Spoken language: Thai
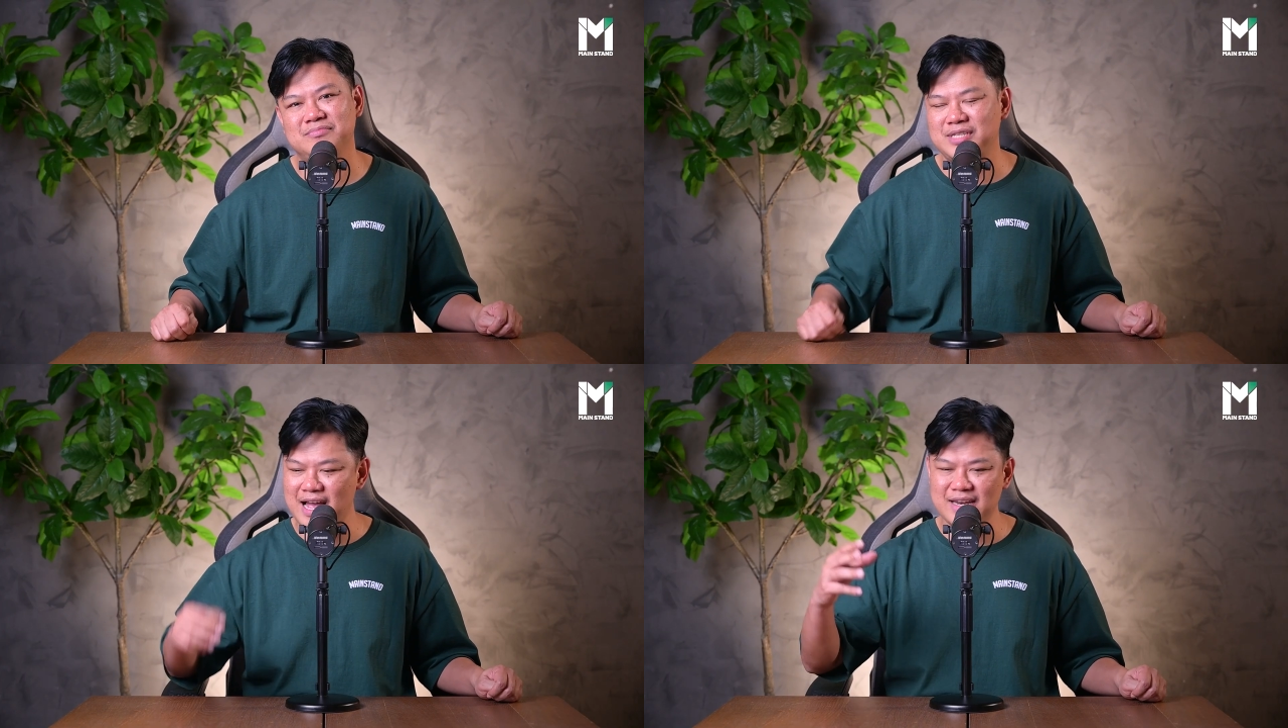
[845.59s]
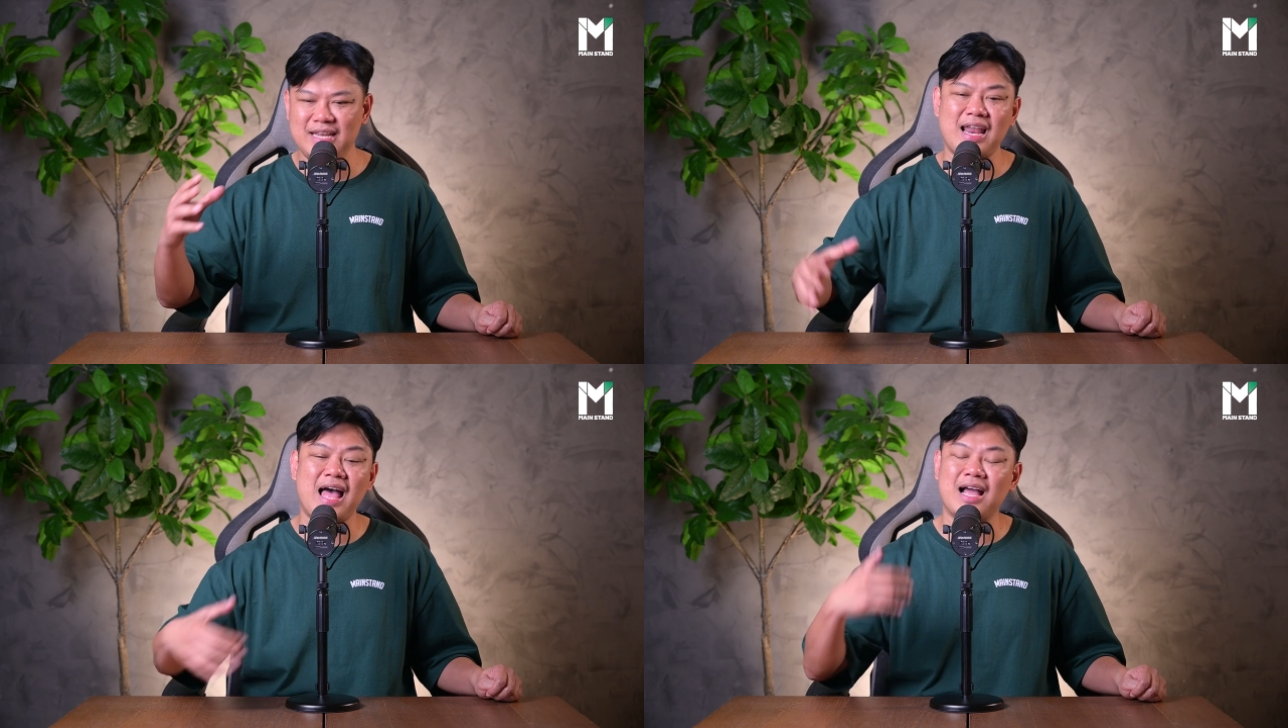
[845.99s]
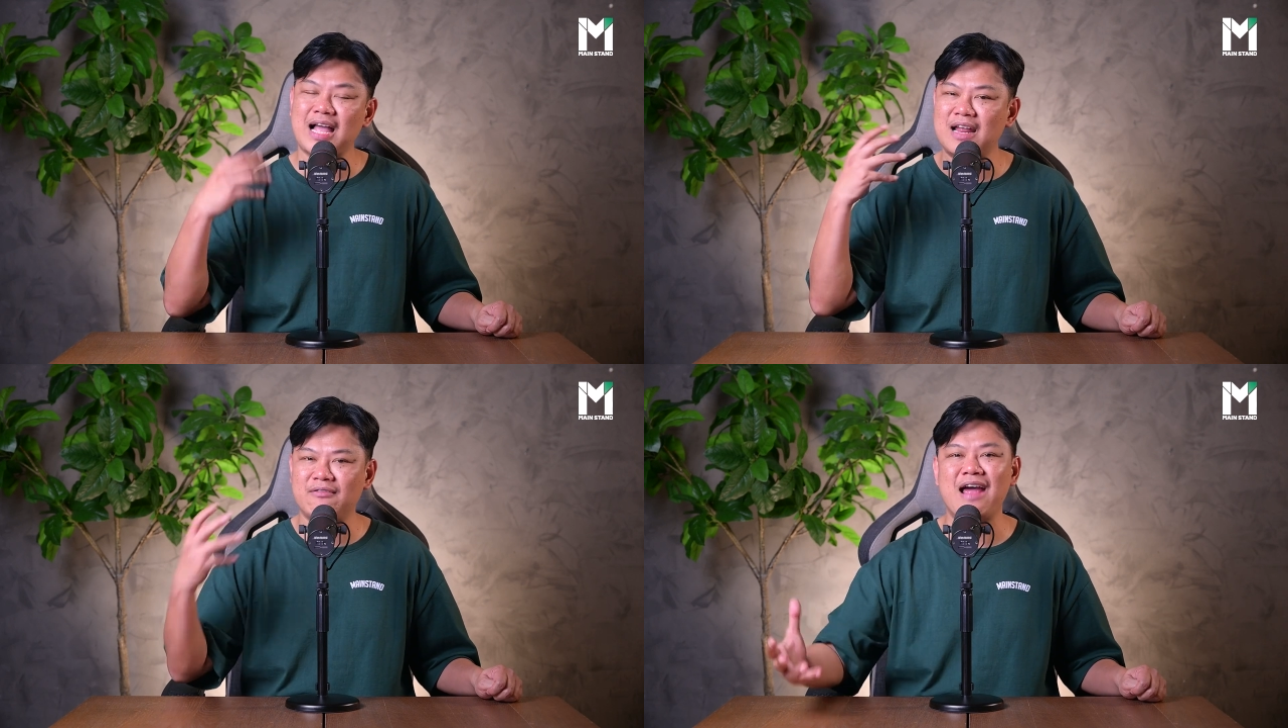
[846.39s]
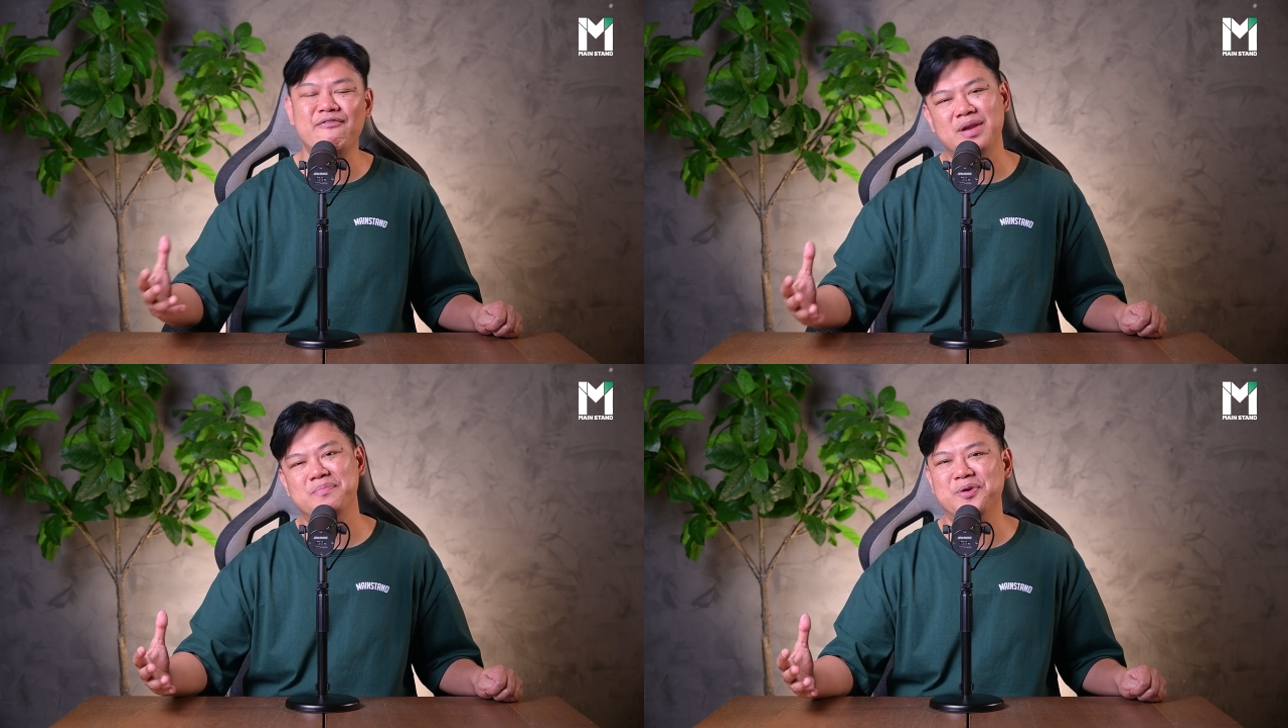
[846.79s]
จากลีลาการร่าย
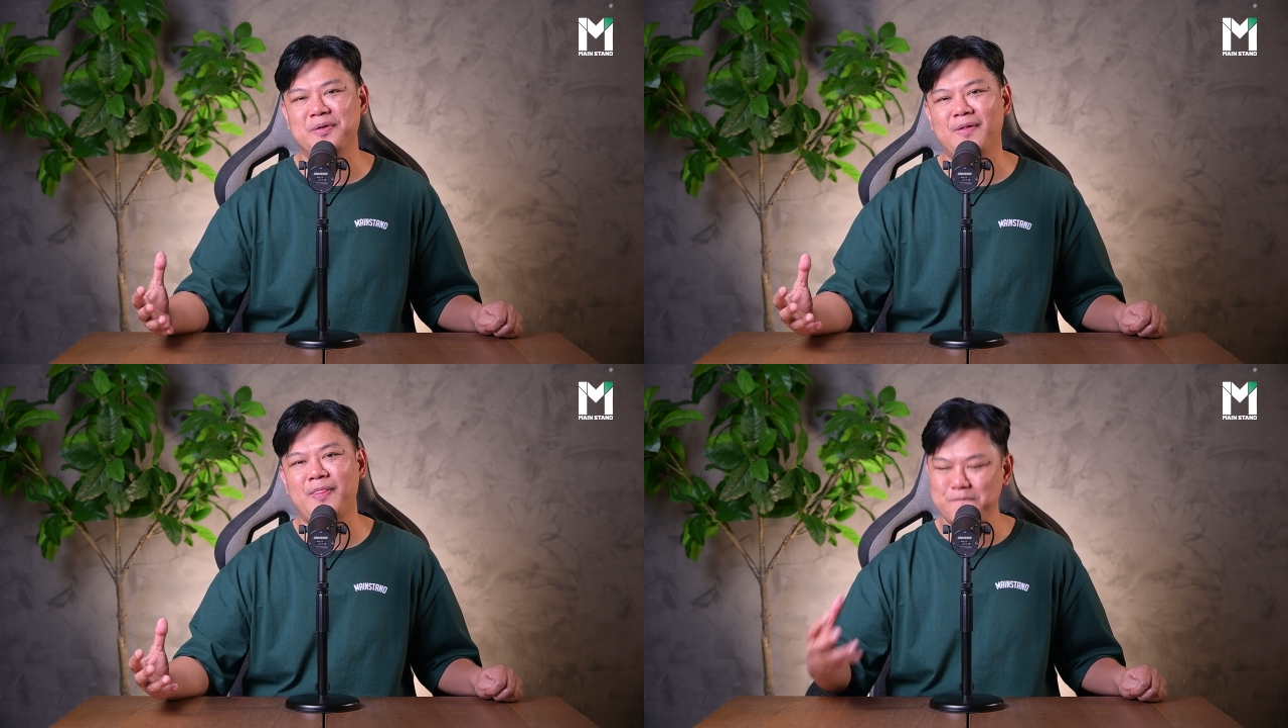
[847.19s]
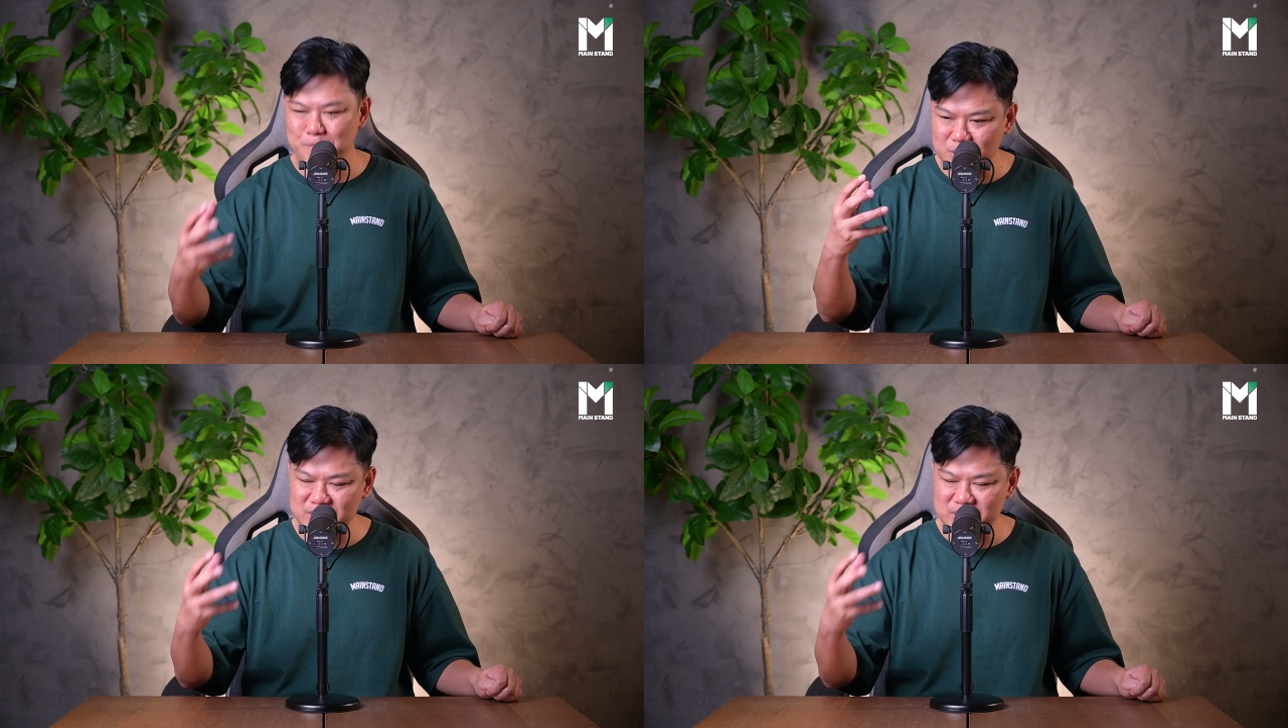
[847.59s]
เวทมนต์บน